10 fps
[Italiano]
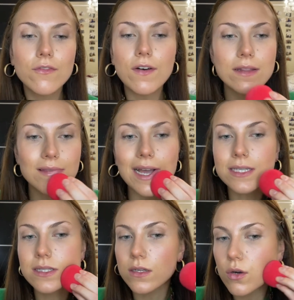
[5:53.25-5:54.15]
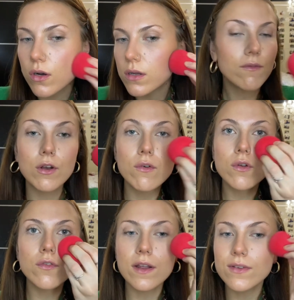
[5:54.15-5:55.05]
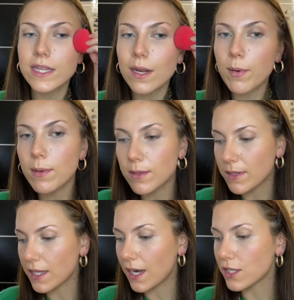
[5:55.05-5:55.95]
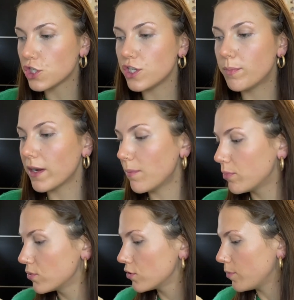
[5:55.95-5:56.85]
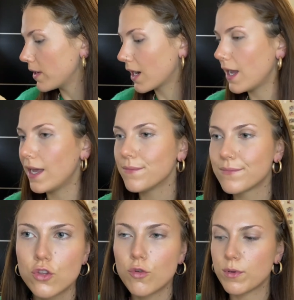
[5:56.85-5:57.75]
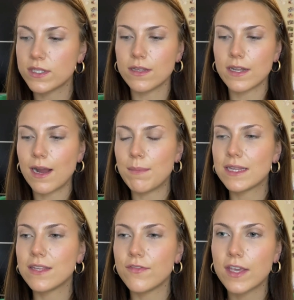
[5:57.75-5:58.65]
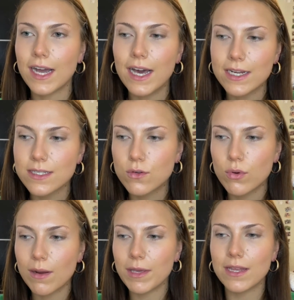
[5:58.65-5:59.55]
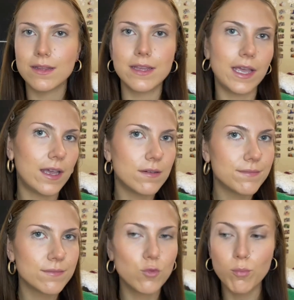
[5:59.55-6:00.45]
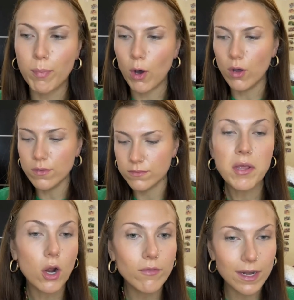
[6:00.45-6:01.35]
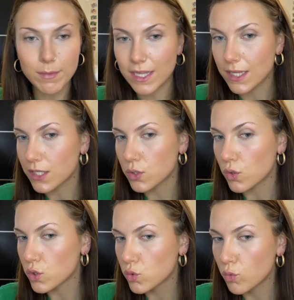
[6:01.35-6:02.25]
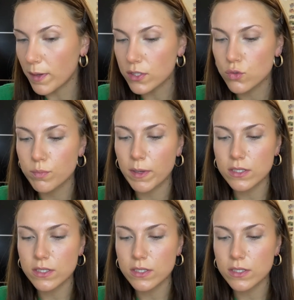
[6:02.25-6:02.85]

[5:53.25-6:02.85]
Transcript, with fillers: fantastico ve lo volevo far vedere prima di mettere la cipria appunto perché dopo si andrà a mattificare sicuramente un po', però veramente sono super super